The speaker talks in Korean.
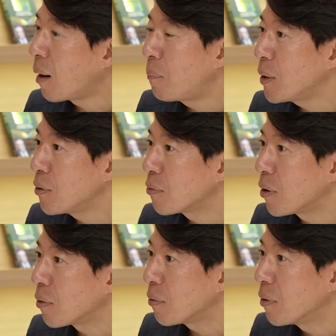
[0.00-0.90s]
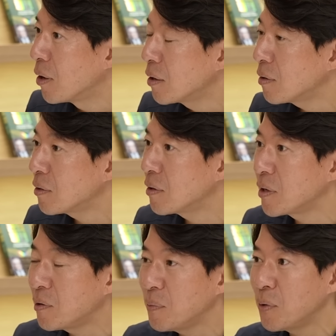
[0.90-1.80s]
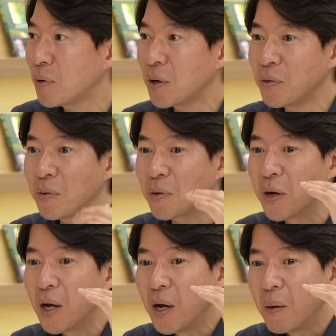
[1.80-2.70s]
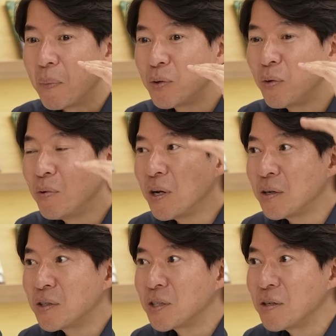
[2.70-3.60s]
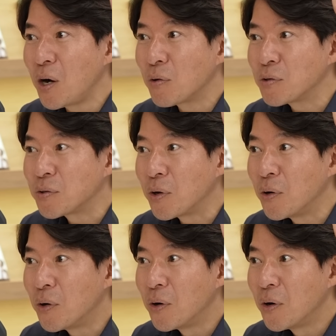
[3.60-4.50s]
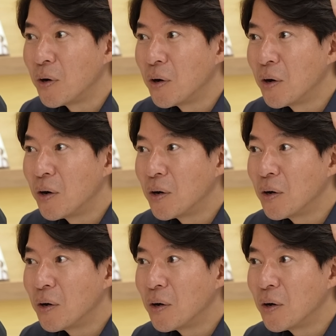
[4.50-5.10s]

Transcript: 안 팔려고 하고. 네. 그래야 되는데 흥미롭게도 매도 물량은 증가하고 있어요. 네.